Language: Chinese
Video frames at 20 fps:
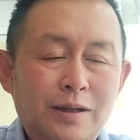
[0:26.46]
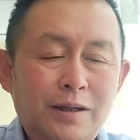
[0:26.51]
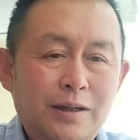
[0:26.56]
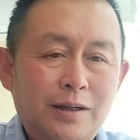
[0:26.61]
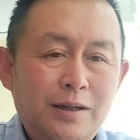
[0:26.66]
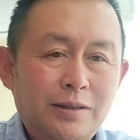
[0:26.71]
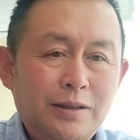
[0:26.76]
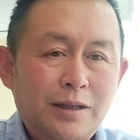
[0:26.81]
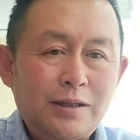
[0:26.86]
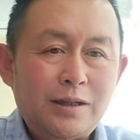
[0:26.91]

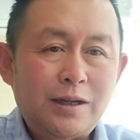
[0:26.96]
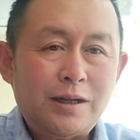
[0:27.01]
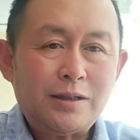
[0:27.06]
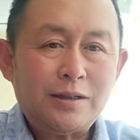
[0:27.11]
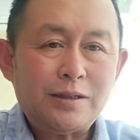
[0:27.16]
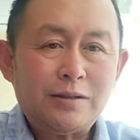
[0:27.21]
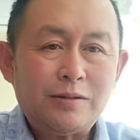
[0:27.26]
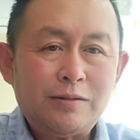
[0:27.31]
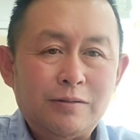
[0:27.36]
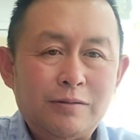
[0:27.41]
呃，大家
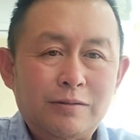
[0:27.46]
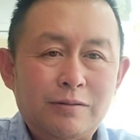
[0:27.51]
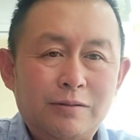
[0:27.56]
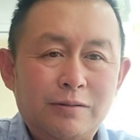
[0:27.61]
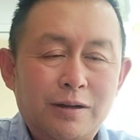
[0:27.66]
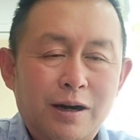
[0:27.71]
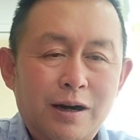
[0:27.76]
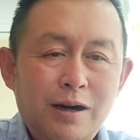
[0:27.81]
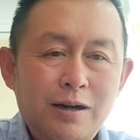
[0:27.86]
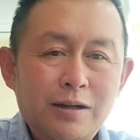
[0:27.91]
知道，
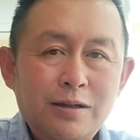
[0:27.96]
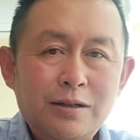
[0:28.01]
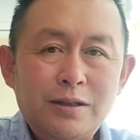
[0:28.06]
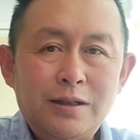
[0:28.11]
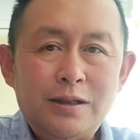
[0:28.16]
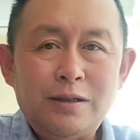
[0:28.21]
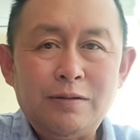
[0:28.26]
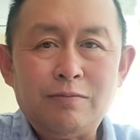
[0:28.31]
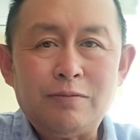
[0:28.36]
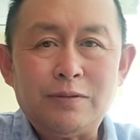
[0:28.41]
二
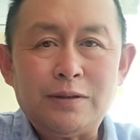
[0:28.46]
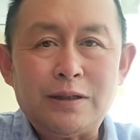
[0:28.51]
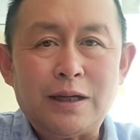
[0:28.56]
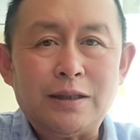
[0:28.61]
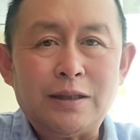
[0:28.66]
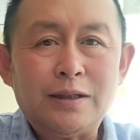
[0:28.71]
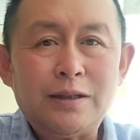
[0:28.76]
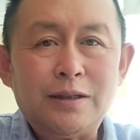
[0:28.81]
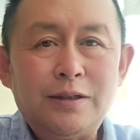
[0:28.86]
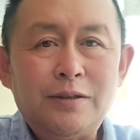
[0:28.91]
零一五
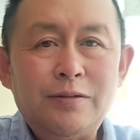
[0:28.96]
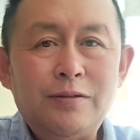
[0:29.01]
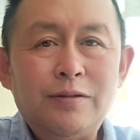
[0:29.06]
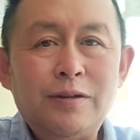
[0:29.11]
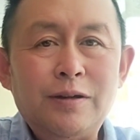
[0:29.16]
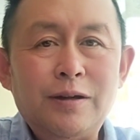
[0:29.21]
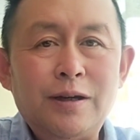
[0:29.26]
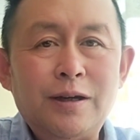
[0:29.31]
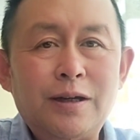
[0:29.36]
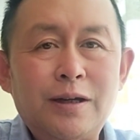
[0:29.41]
年的一
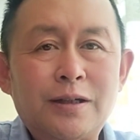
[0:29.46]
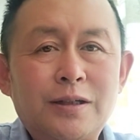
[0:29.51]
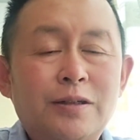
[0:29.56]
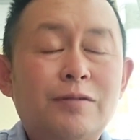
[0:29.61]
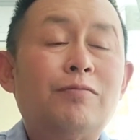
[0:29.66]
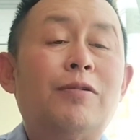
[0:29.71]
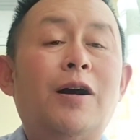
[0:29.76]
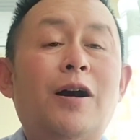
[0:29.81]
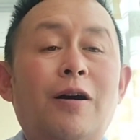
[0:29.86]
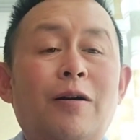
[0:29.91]
月十
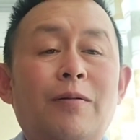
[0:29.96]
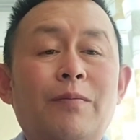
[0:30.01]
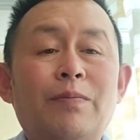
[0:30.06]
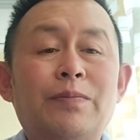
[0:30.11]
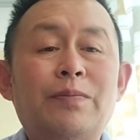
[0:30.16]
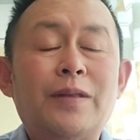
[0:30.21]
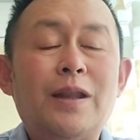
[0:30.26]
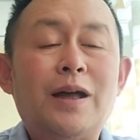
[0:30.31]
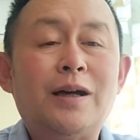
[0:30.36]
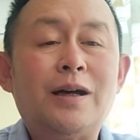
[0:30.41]
五号。
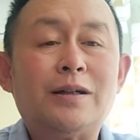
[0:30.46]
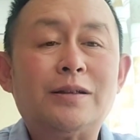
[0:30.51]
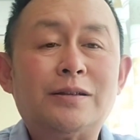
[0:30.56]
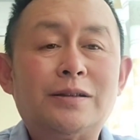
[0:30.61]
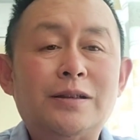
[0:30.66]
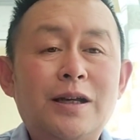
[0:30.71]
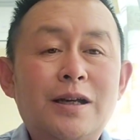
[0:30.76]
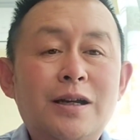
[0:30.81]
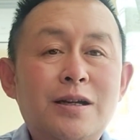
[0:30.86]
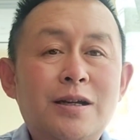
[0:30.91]
啊，
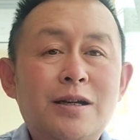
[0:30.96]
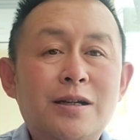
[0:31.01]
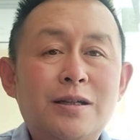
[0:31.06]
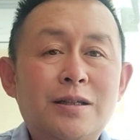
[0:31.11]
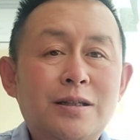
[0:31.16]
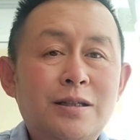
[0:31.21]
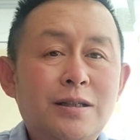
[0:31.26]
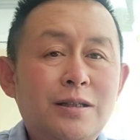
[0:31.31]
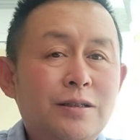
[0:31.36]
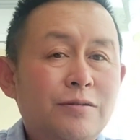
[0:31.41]
三十
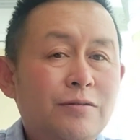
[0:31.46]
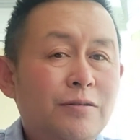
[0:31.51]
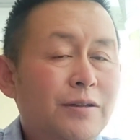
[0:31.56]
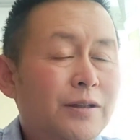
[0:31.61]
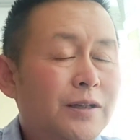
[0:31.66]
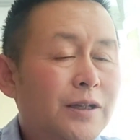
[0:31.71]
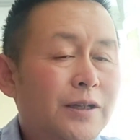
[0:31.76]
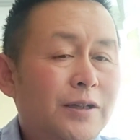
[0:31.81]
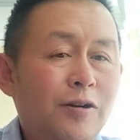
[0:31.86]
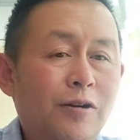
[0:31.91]
四
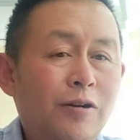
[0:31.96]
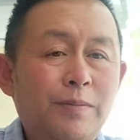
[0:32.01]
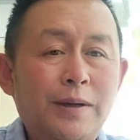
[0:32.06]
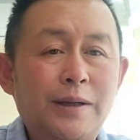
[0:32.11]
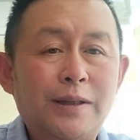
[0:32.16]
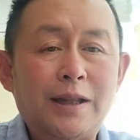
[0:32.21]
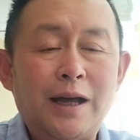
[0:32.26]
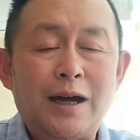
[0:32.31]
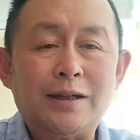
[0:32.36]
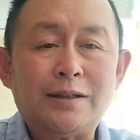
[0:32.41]
岁的姚
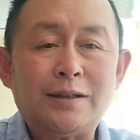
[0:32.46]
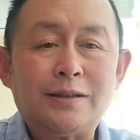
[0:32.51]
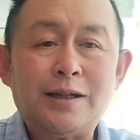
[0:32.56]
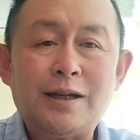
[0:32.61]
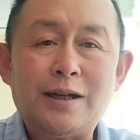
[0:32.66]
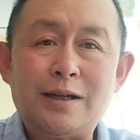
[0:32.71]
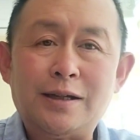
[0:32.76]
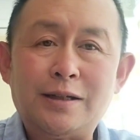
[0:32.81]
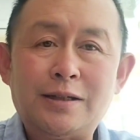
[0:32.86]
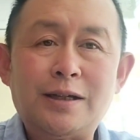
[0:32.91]
贝娜
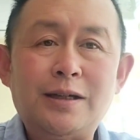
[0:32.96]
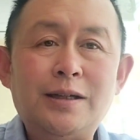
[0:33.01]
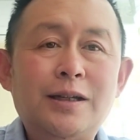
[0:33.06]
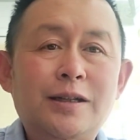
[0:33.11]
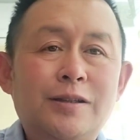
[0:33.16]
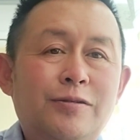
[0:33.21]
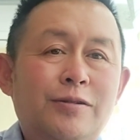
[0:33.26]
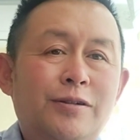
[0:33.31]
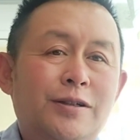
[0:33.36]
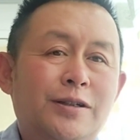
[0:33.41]
在深
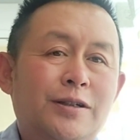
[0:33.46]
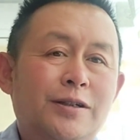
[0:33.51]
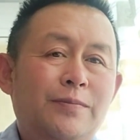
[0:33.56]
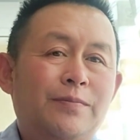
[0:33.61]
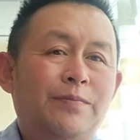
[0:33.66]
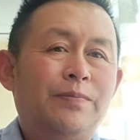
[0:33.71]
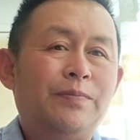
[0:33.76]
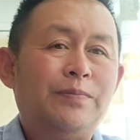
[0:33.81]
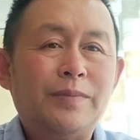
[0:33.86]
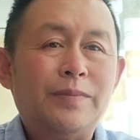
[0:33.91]
圳去
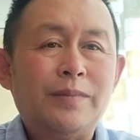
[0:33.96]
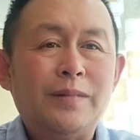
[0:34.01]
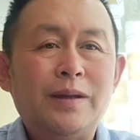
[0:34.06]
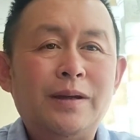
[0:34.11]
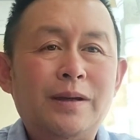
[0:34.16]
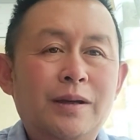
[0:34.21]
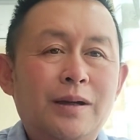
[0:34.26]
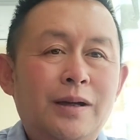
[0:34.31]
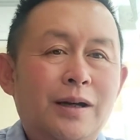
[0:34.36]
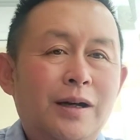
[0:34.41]
世，
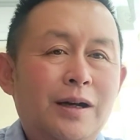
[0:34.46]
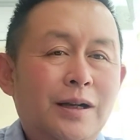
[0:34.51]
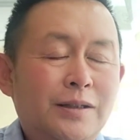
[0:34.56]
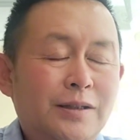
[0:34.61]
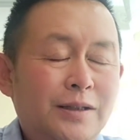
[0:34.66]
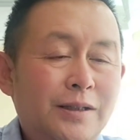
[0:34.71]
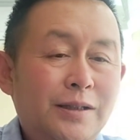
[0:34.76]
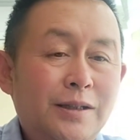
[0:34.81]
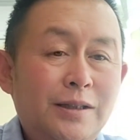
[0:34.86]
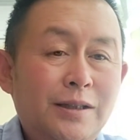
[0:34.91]
啊，
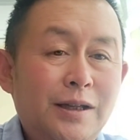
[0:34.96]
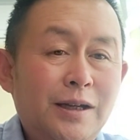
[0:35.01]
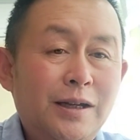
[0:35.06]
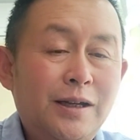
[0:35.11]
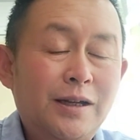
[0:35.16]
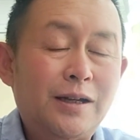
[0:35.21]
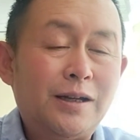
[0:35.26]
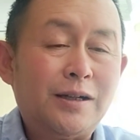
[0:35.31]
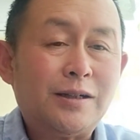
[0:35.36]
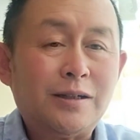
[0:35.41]
今年
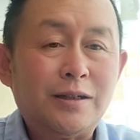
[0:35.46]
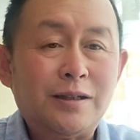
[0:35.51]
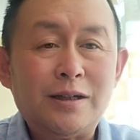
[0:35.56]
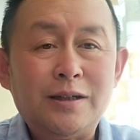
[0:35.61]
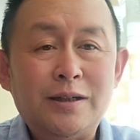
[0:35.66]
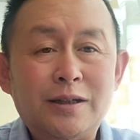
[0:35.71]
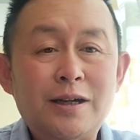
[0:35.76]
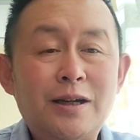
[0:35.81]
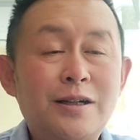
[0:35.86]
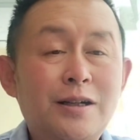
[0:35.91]
呢是她
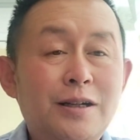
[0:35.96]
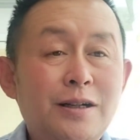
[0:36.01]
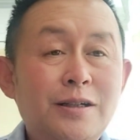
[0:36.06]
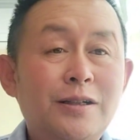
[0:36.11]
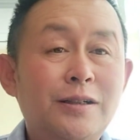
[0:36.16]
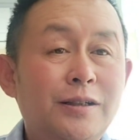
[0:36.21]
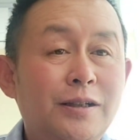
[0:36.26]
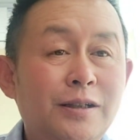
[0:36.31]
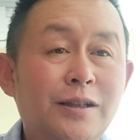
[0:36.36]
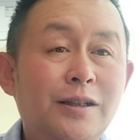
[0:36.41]
离开人
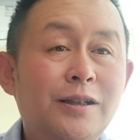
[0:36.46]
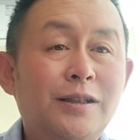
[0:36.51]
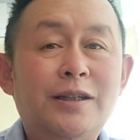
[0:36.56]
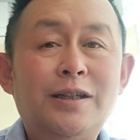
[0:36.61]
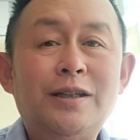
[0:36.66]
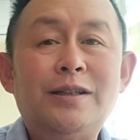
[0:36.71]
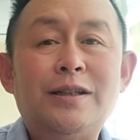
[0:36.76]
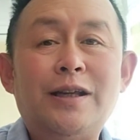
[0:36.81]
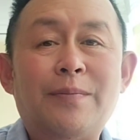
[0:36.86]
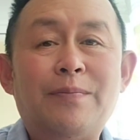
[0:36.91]
世的第
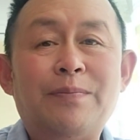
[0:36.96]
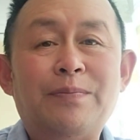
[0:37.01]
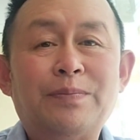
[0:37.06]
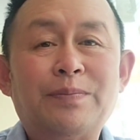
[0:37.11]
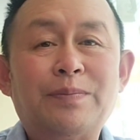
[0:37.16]
七年，